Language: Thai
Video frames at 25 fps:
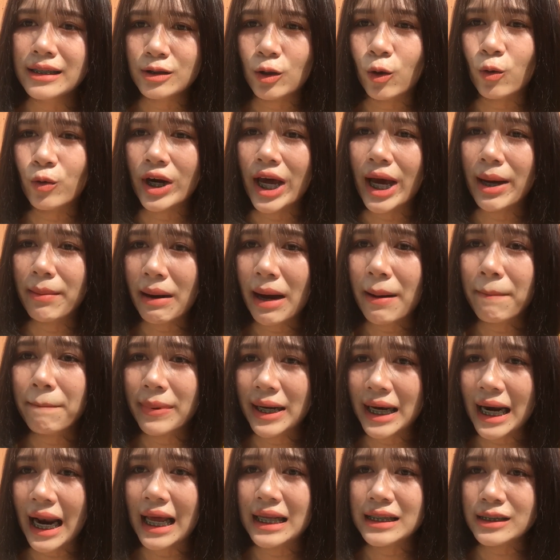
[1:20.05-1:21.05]
ตรงหน้าบ้าน
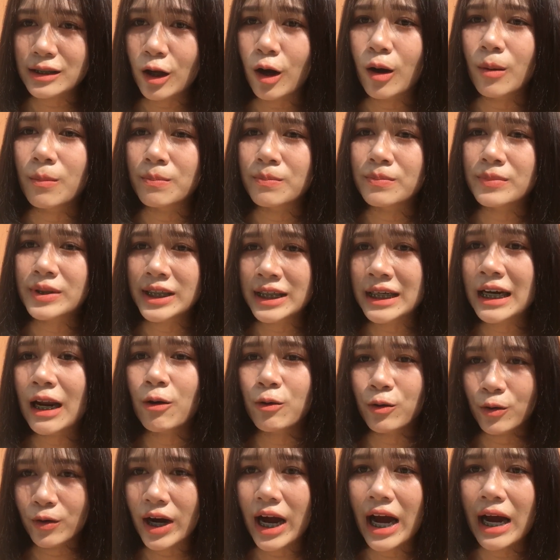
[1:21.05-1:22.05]
เป็นร้านซ่อมซึ่งเรา
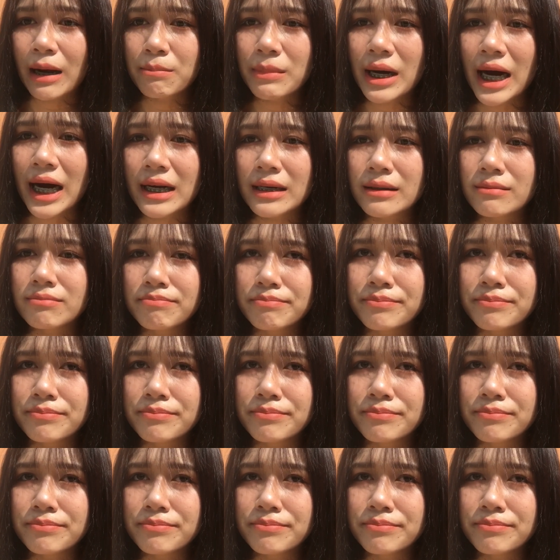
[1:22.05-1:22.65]
อยู่ข้างบ้าน